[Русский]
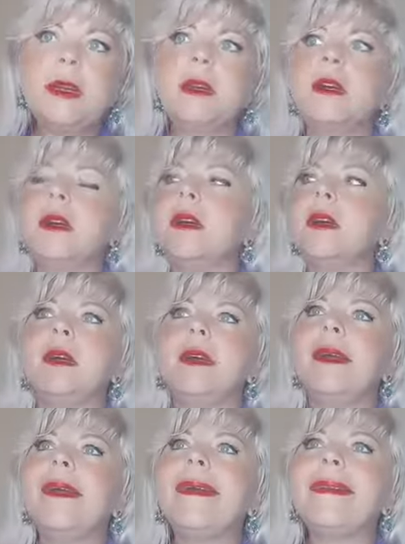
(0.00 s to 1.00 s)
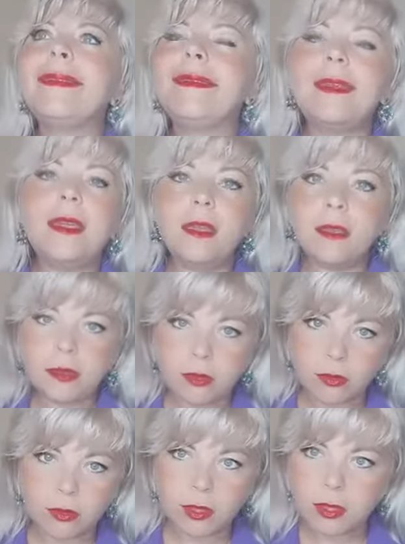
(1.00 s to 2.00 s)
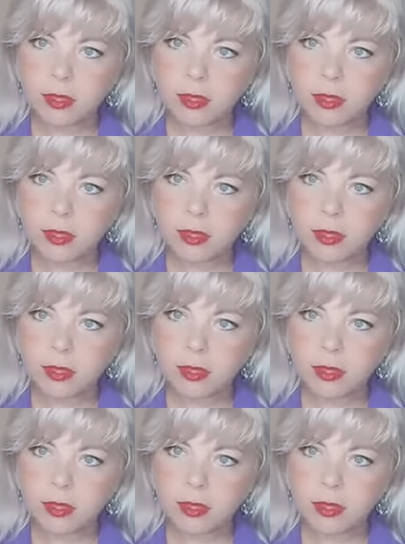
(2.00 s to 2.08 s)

к контейнеру,